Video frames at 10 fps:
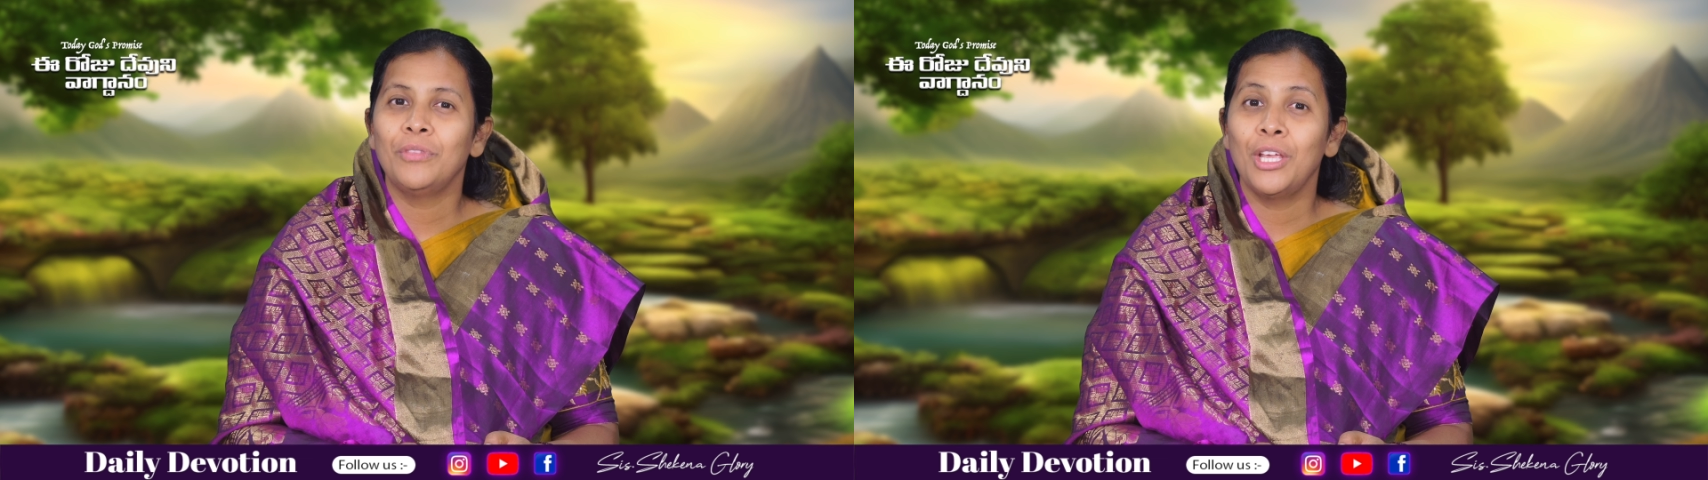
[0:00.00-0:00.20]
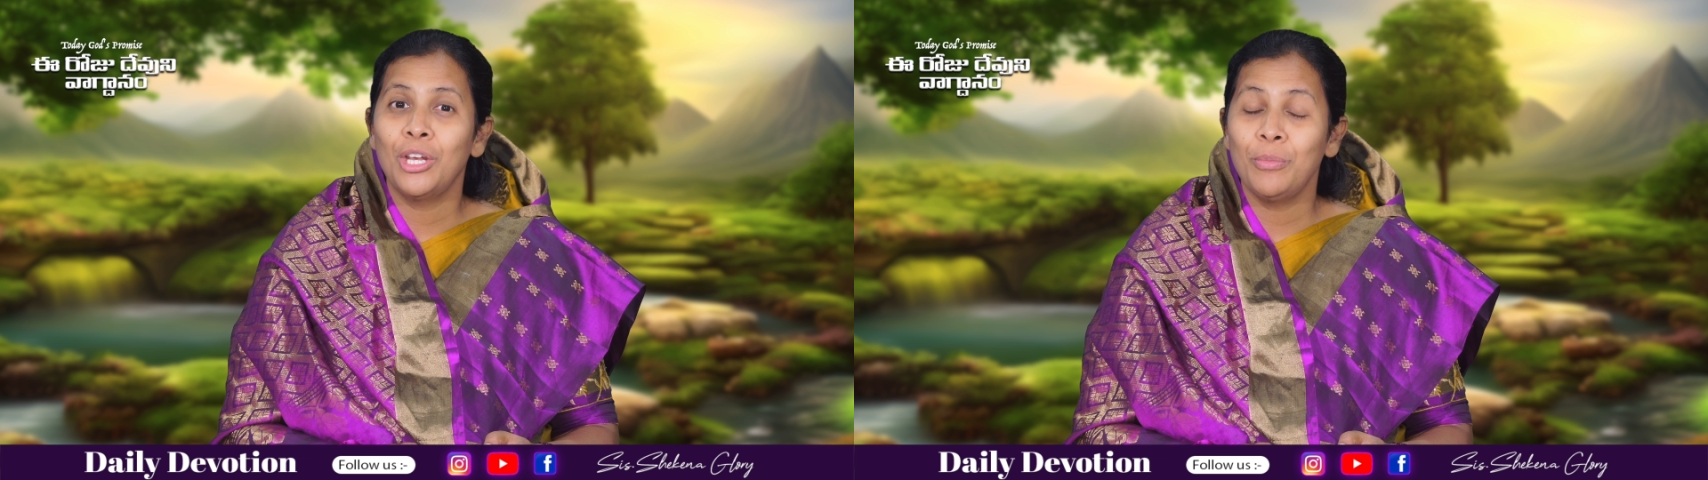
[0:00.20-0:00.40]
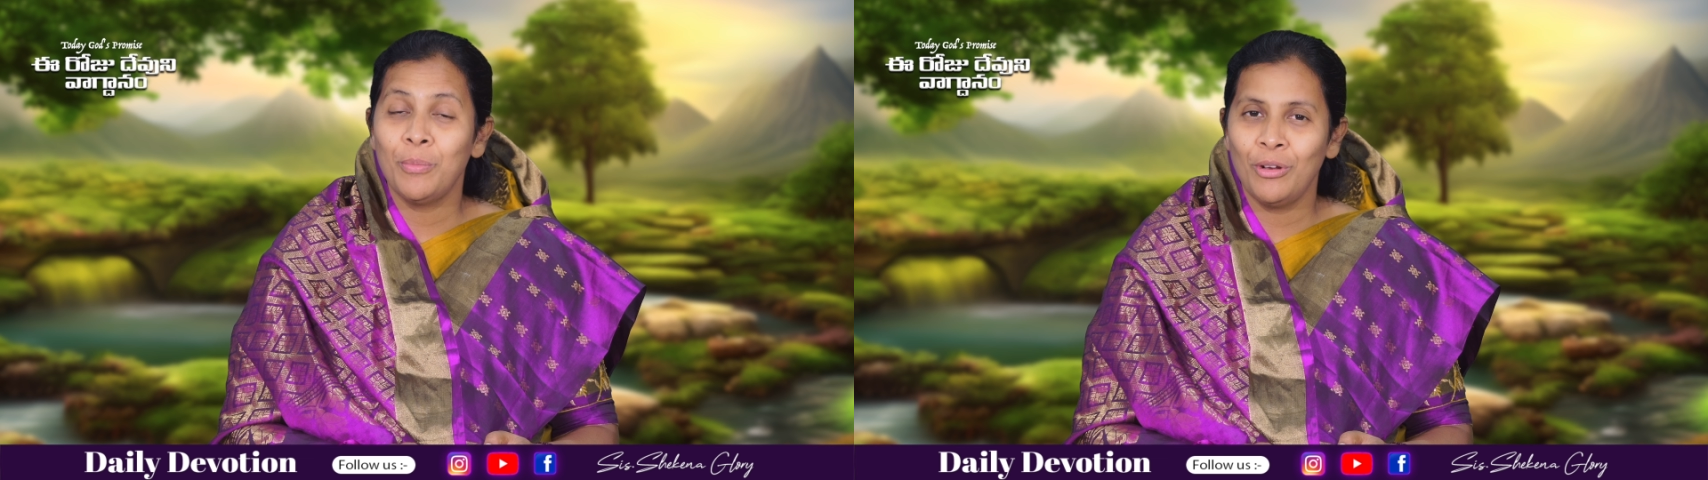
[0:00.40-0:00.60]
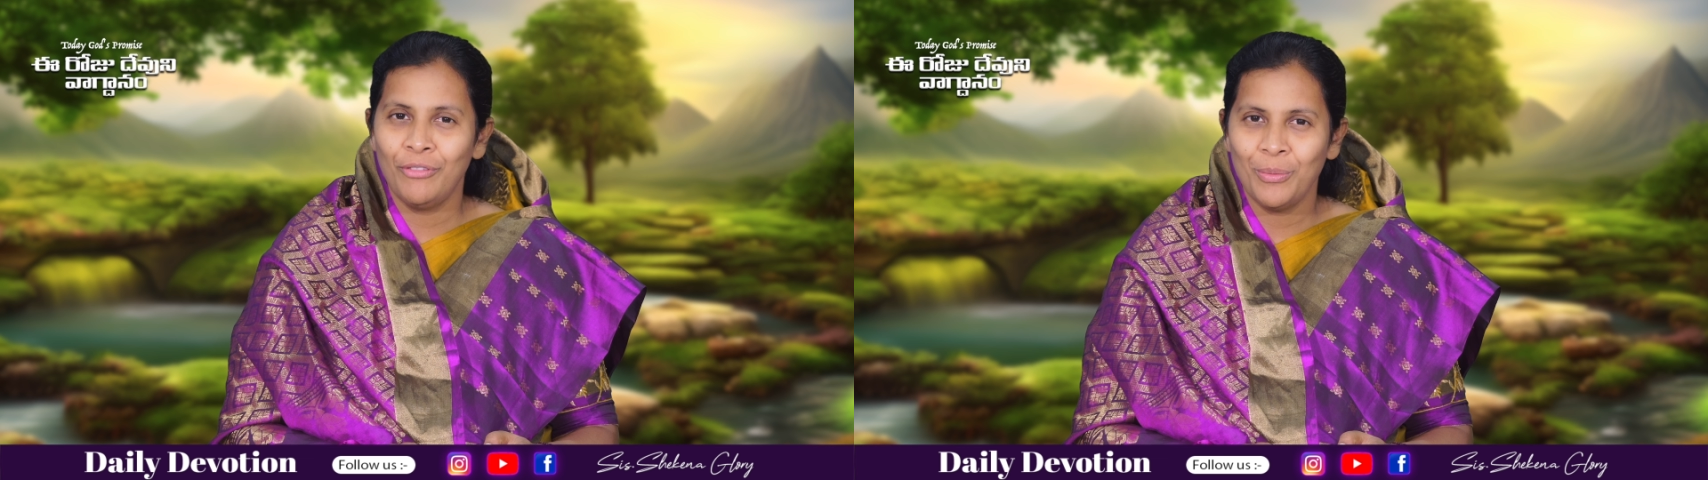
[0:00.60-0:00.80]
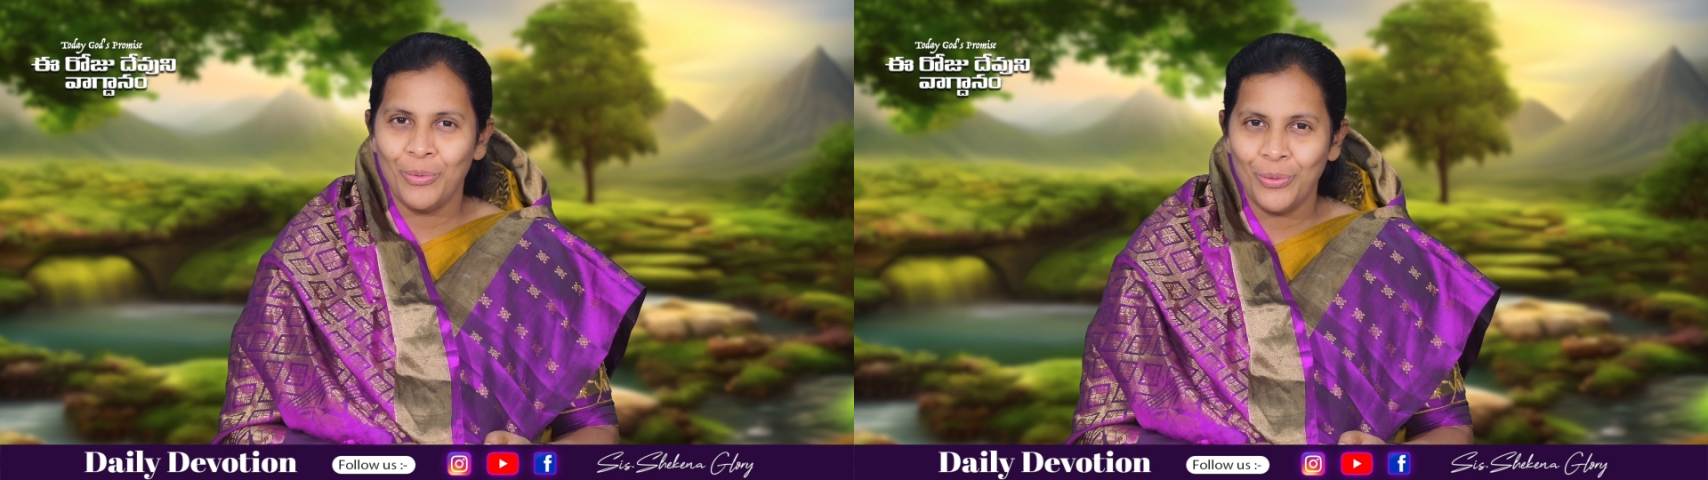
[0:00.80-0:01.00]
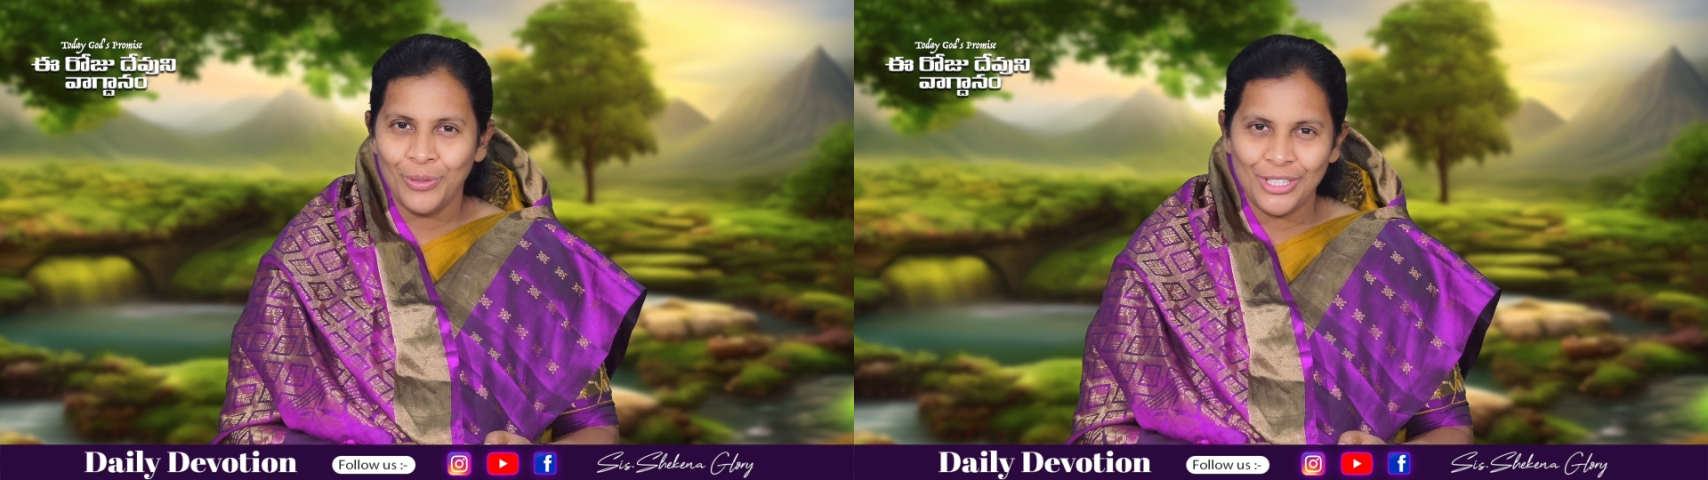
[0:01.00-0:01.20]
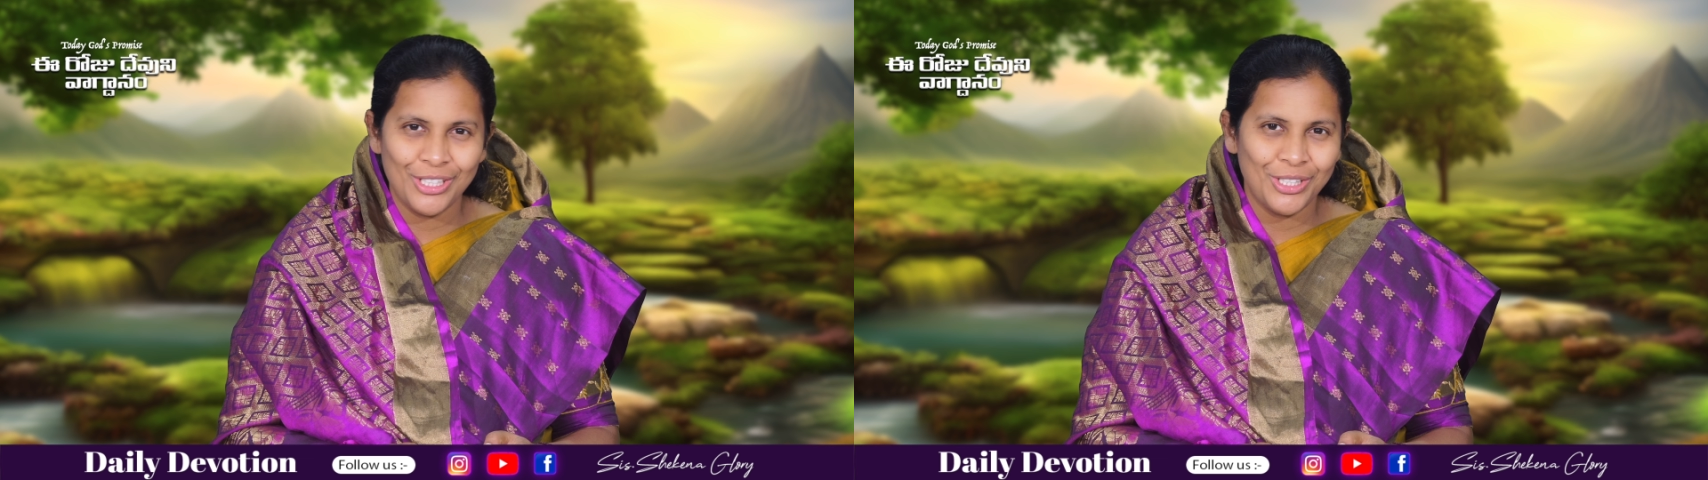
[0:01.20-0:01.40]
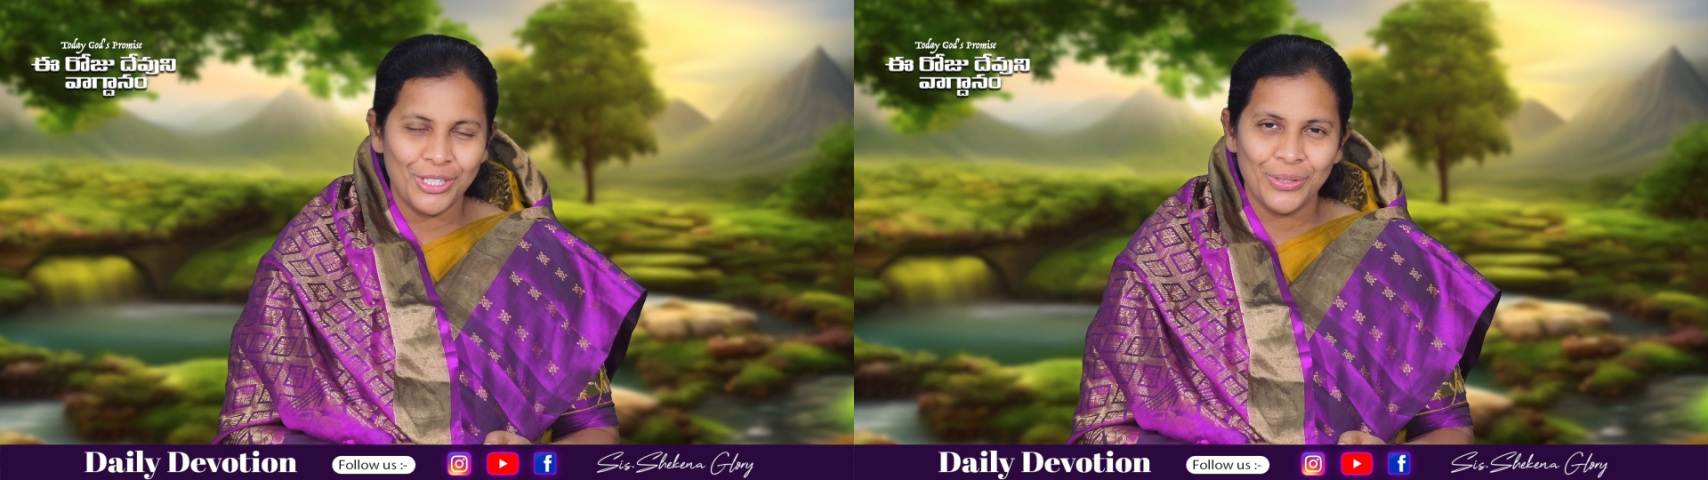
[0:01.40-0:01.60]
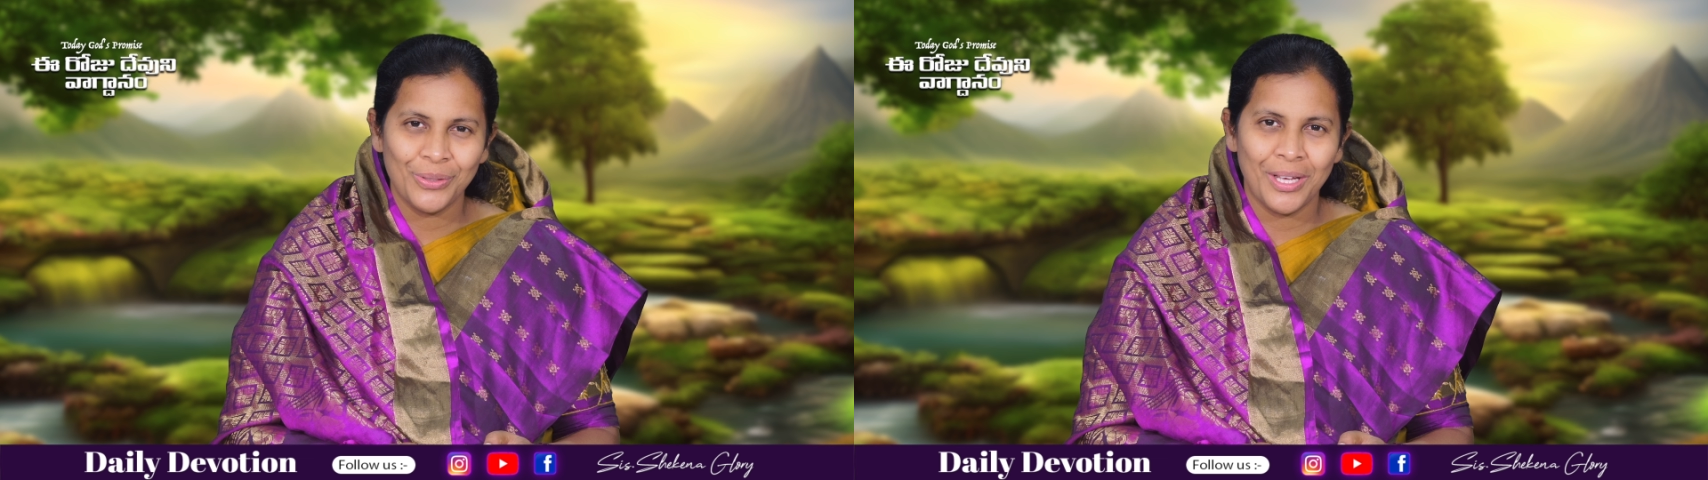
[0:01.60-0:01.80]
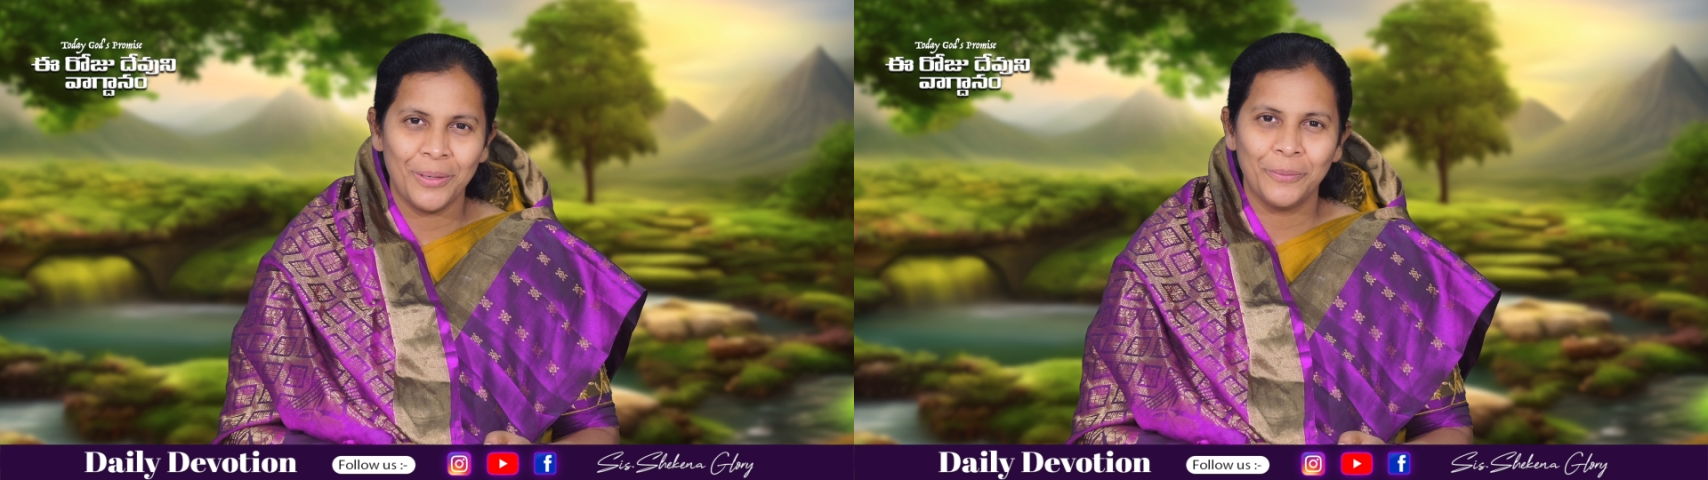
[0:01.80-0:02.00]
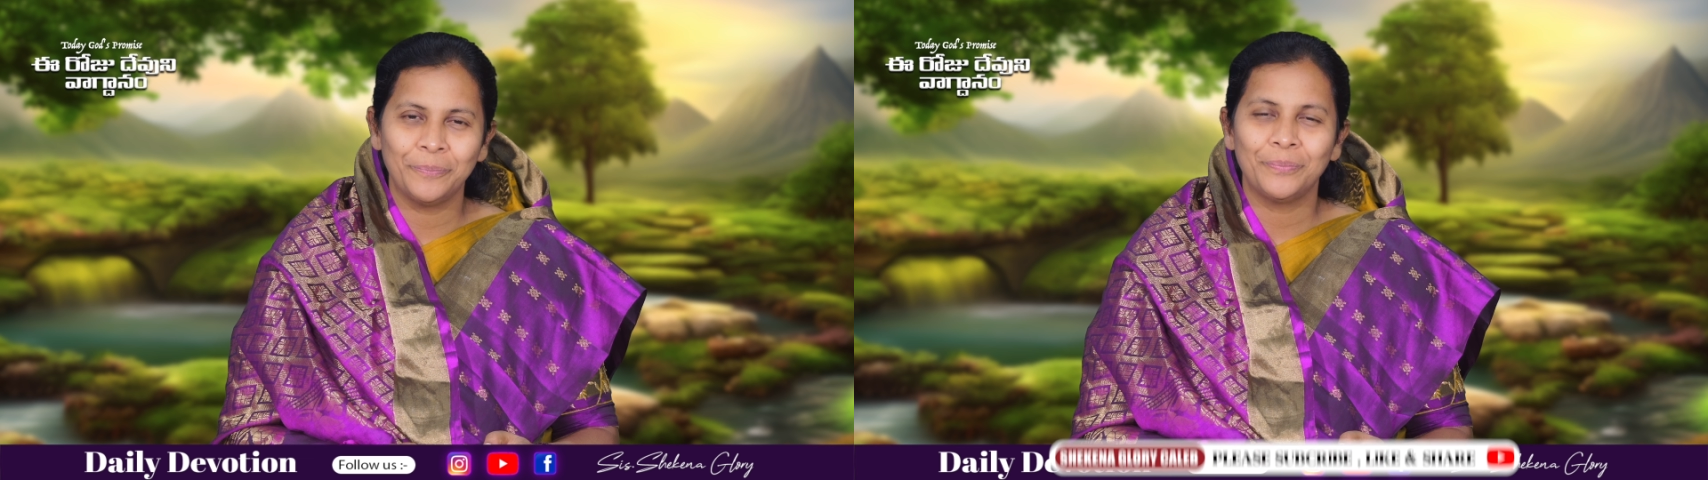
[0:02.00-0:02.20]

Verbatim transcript: నేను మిమ్మల్ని విమోచించి ఉన్నాను